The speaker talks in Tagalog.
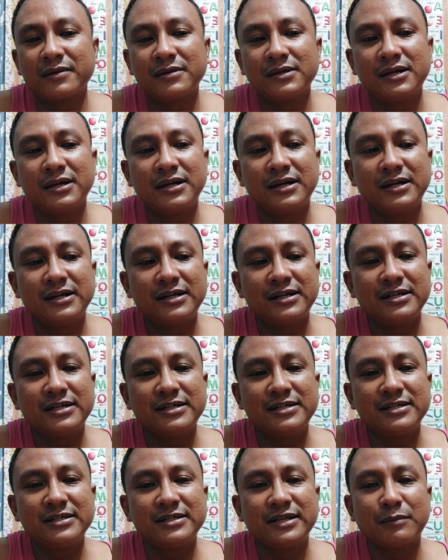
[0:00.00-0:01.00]
uh,
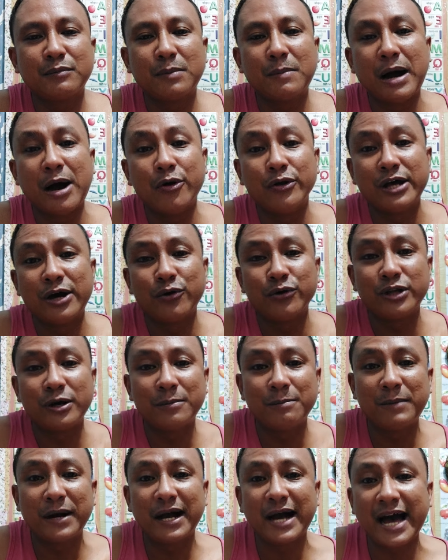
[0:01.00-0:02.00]
ah, nagbabaw na ako ng
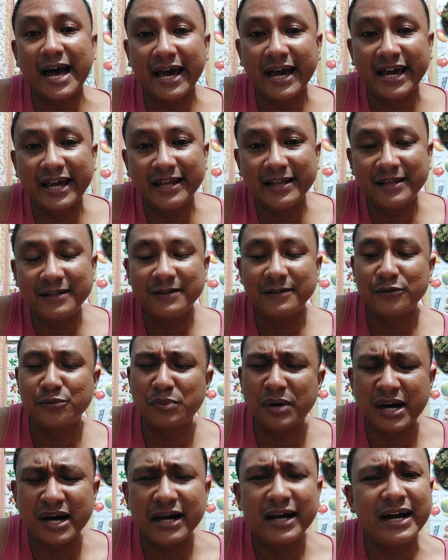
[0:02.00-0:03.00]
pagkain, yung
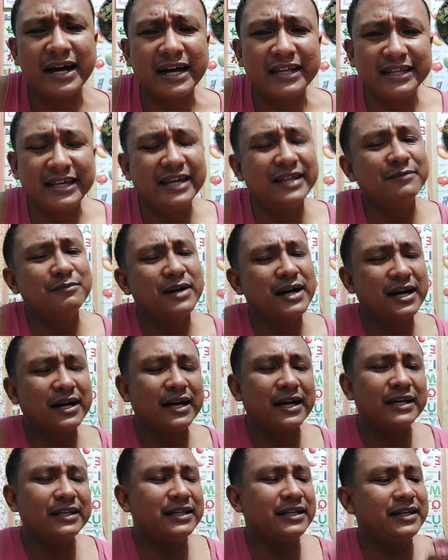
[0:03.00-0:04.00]
mga kakanin, mga
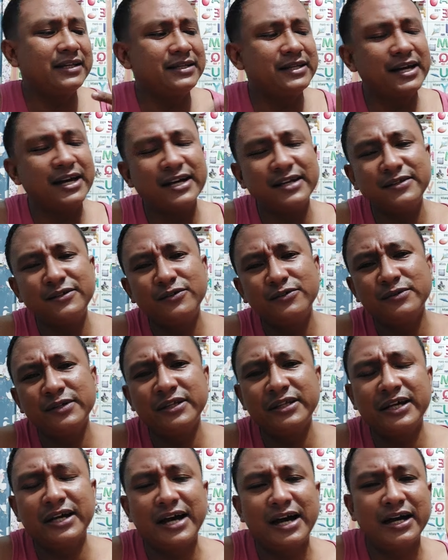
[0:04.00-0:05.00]
kakanin, yan. Yung
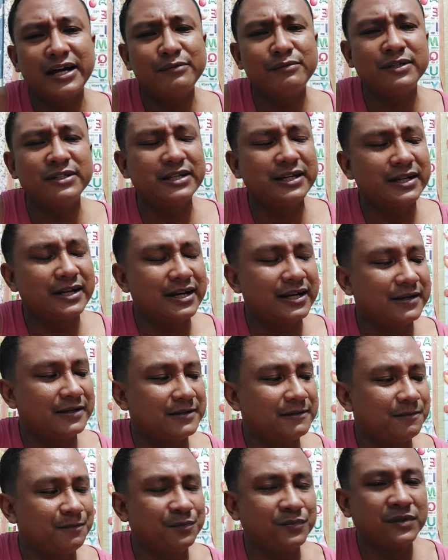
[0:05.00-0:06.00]
hindi kaagad masira.
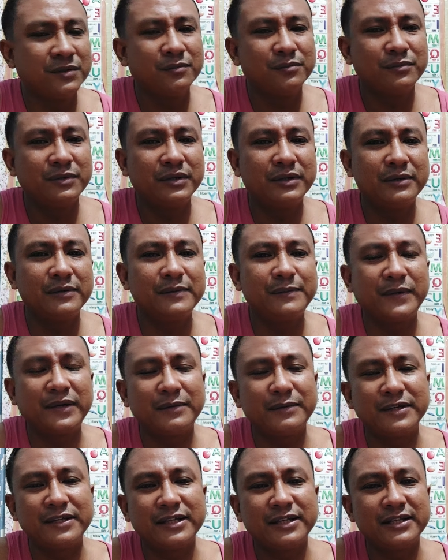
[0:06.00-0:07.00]
Uh,
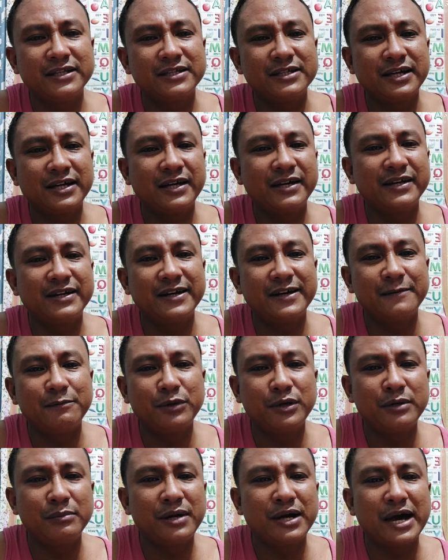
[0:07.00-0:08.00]
para pagdating sa area,
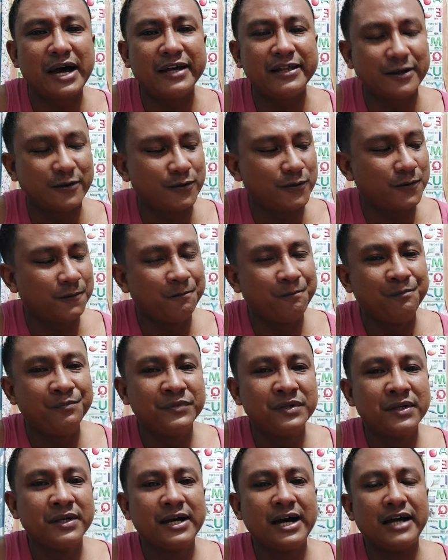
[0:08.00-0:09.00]
may makain ako.
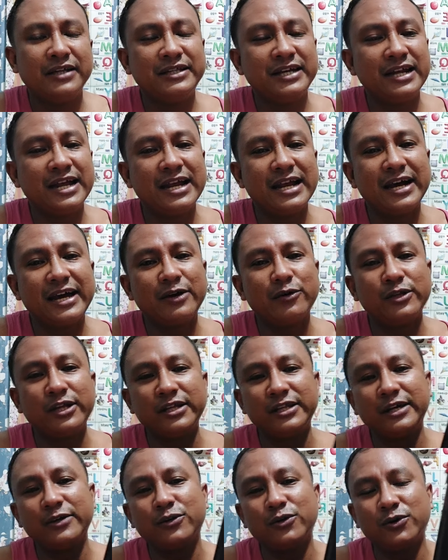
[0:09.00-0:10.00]
Ang nilalagay ko na
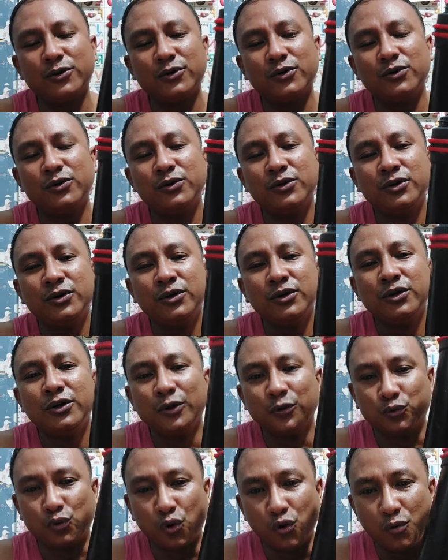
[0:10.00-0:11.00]
dito,
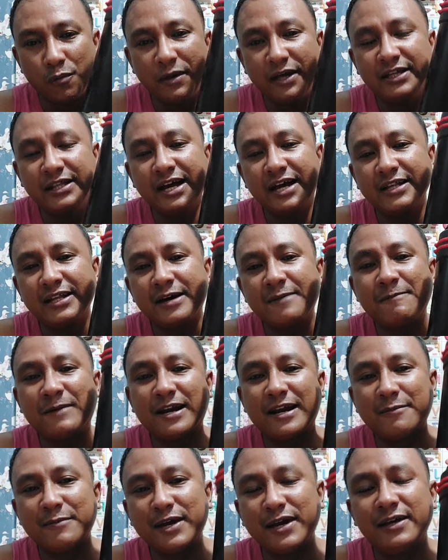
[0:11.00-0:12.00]
tubig na na
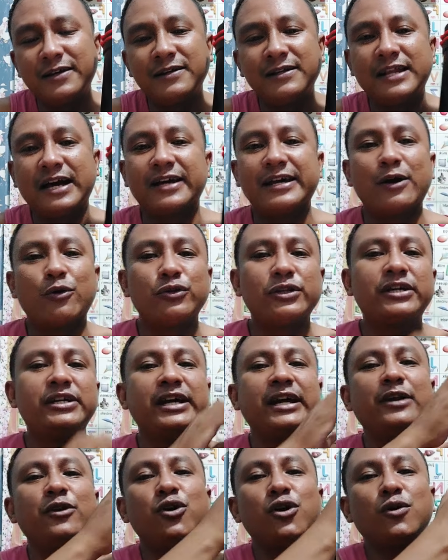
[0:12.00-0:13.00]
malamig. Lagyan ko ng
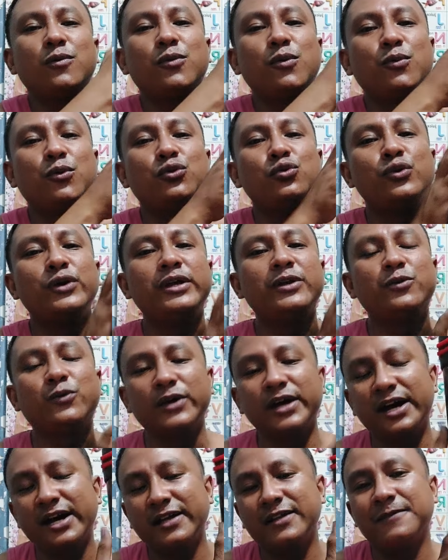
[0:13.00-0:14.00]
yelo, pupunuin ko
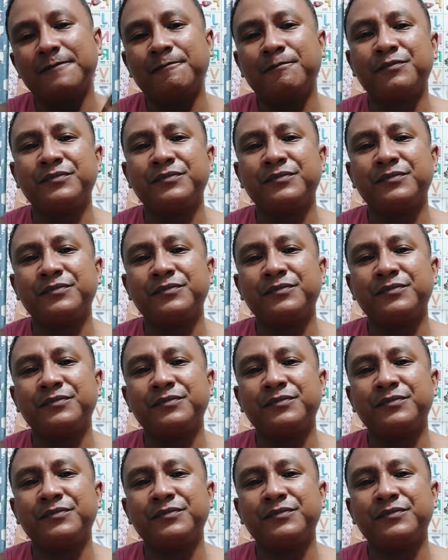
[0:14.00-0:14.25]
yan.